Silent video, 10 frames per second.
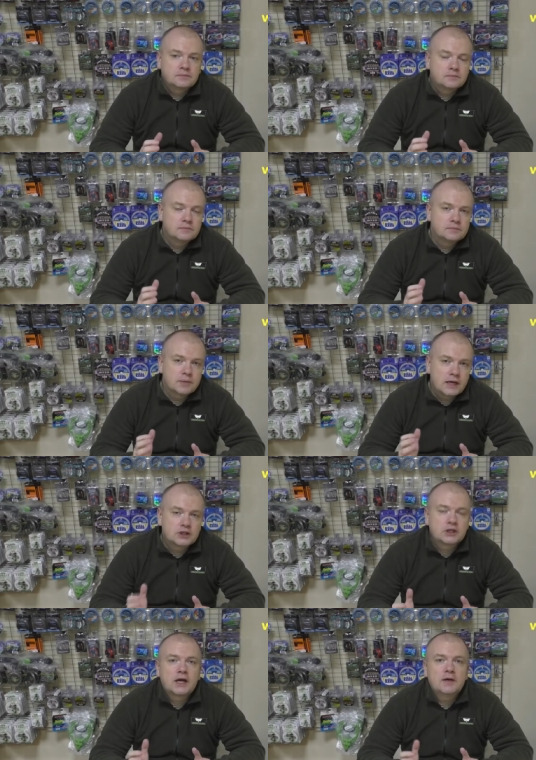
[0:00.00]

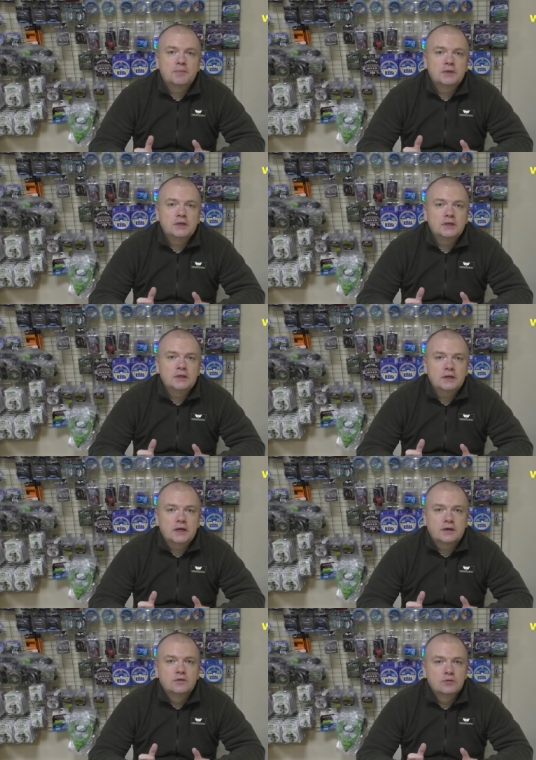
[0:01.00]
большая по
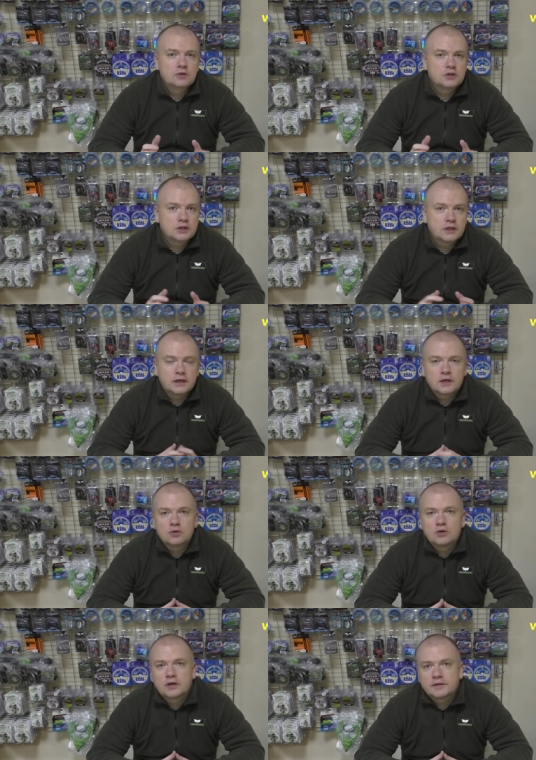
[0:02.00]
длине удочка,
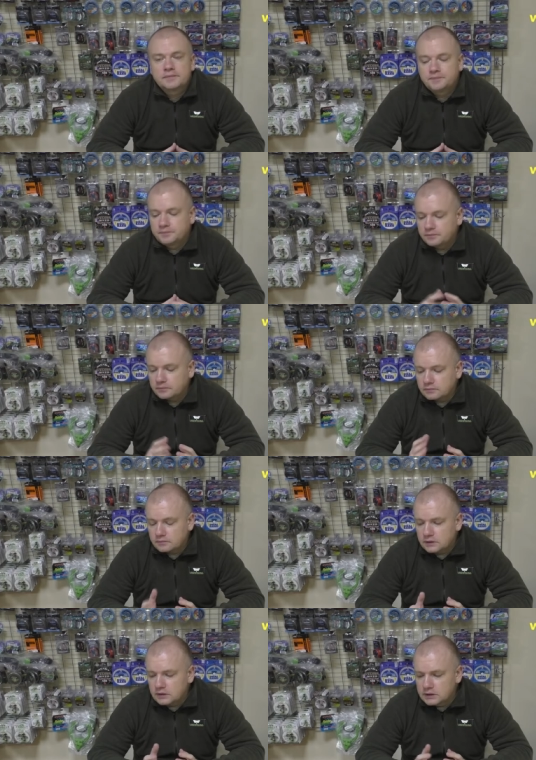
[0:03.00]
которая
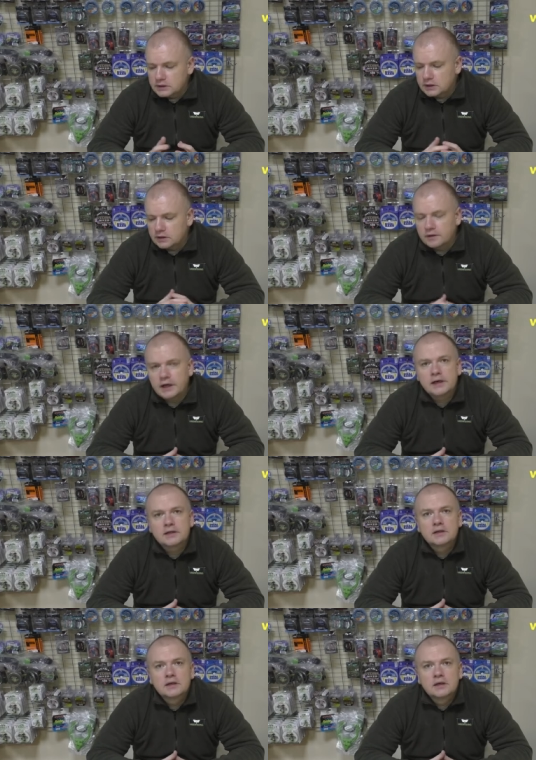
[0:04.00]

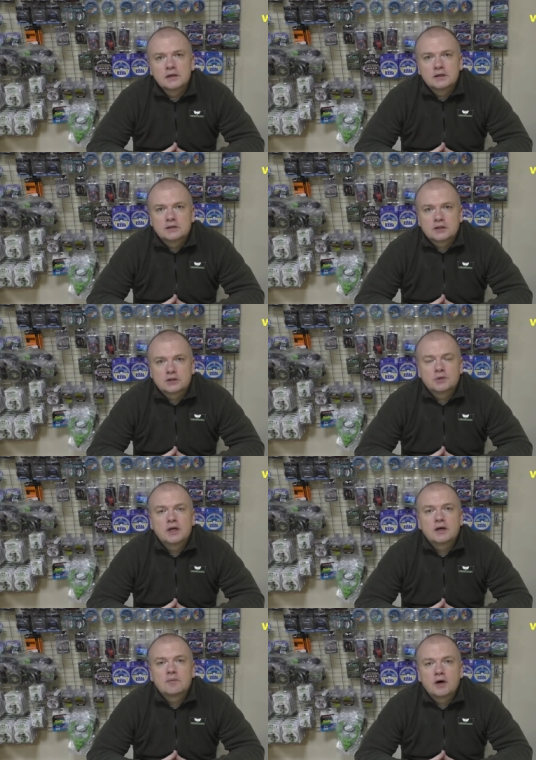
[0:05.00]
закрывает, скажем,
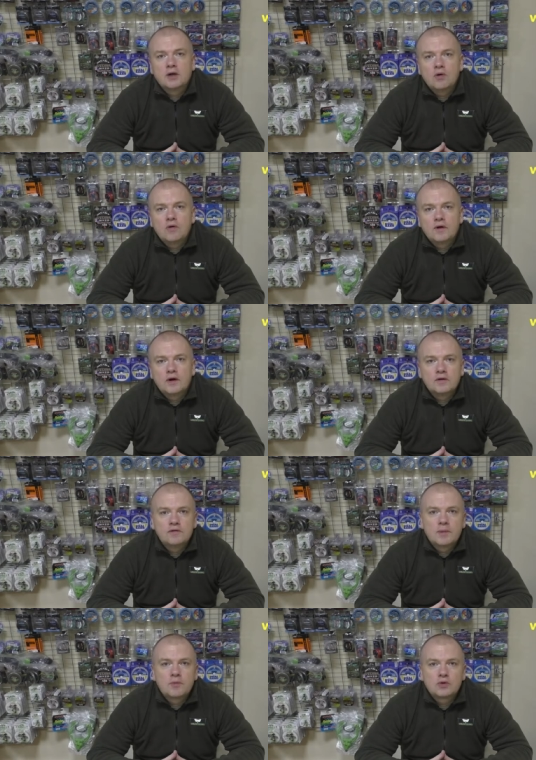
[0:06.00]
для рыболова
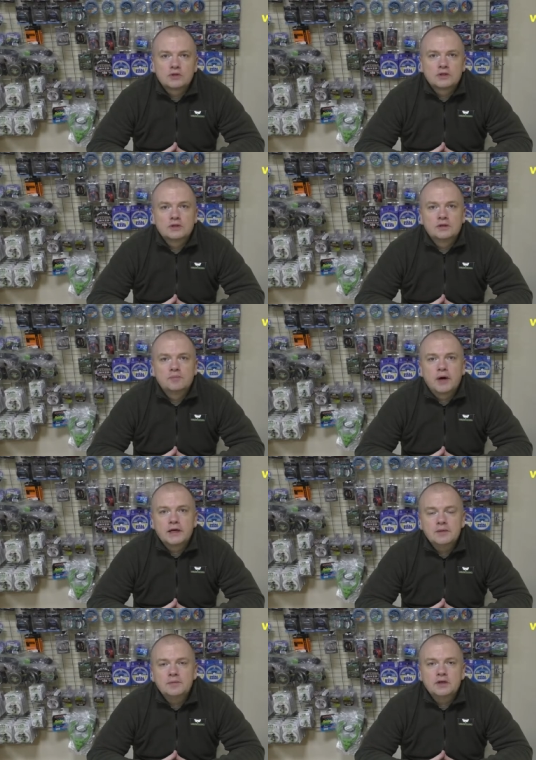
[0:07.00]
вопросы
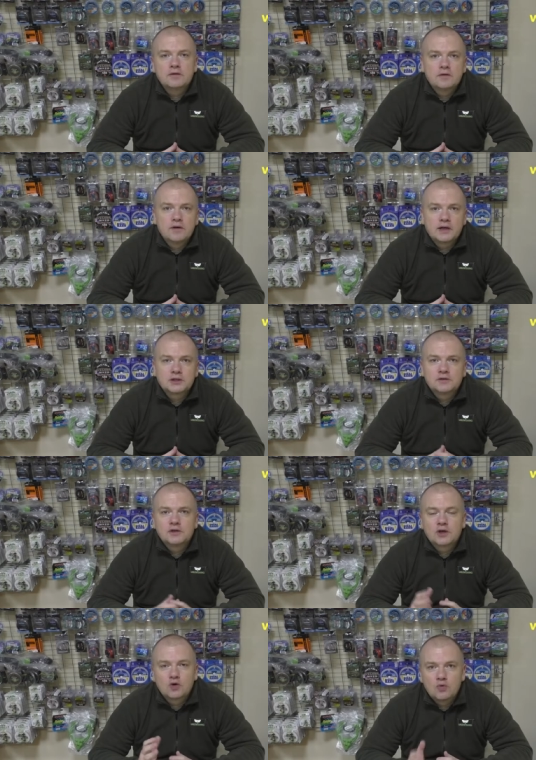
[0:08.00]
поимки и
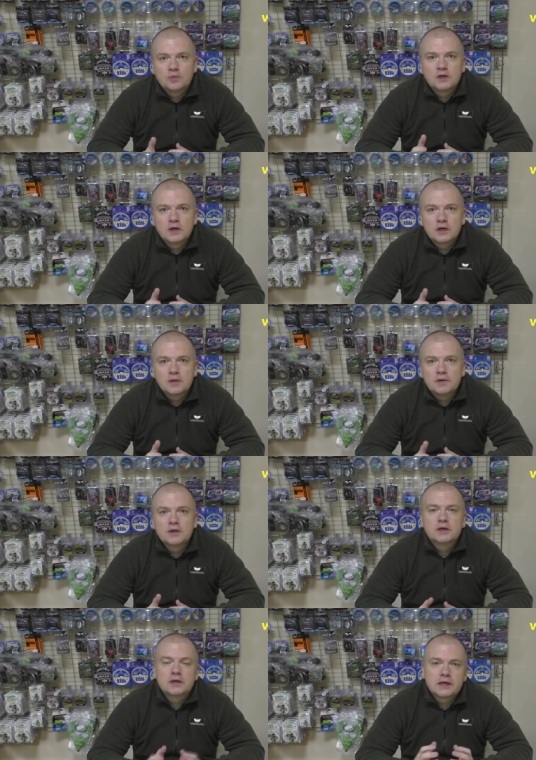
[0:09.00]
вылаживания крупной
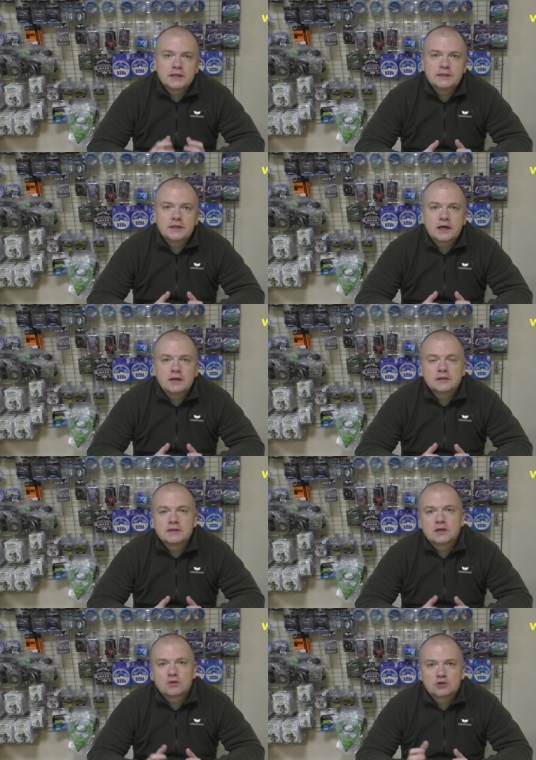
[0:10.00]
рыбы, карася на
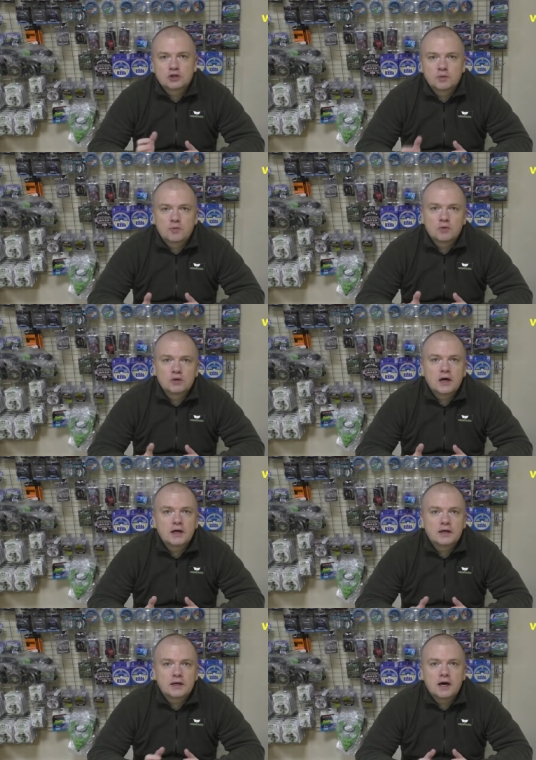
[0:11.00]
заросших
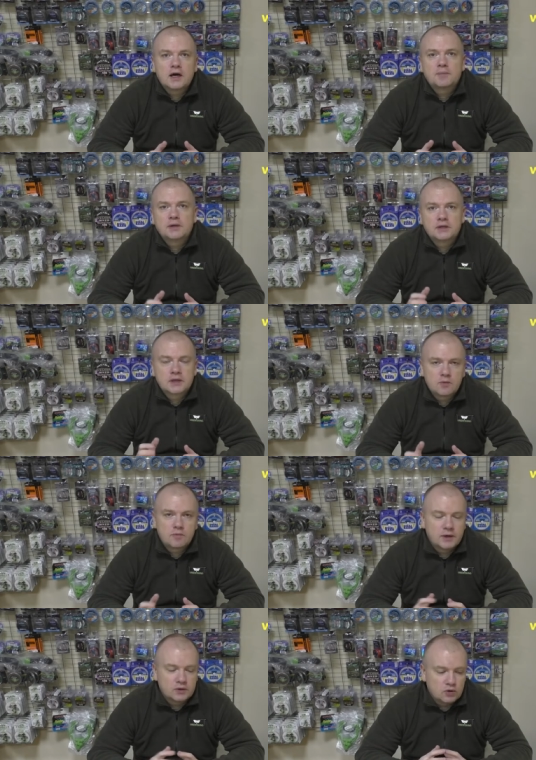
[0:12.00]
прудах, карпа и тому
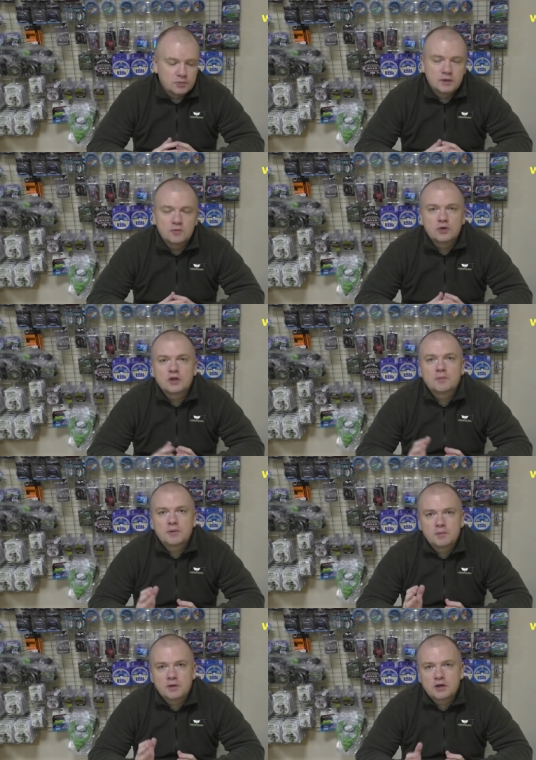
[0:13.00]
подобное. Многие
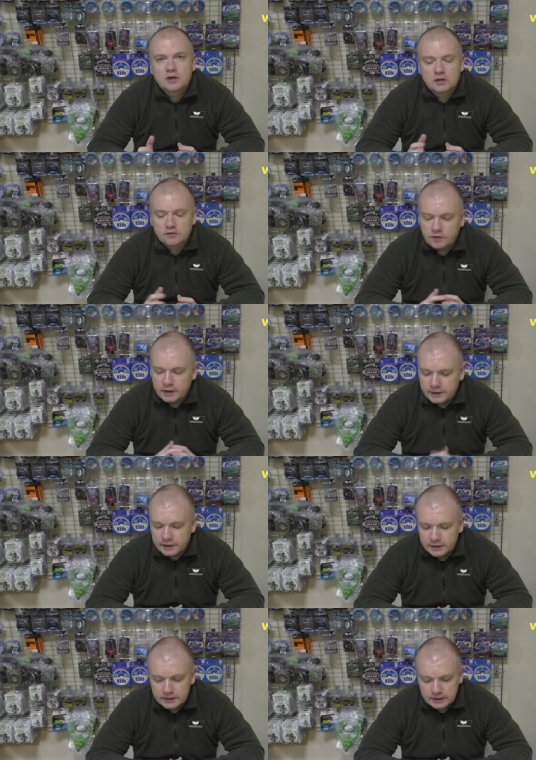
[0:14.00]
применяют на форель.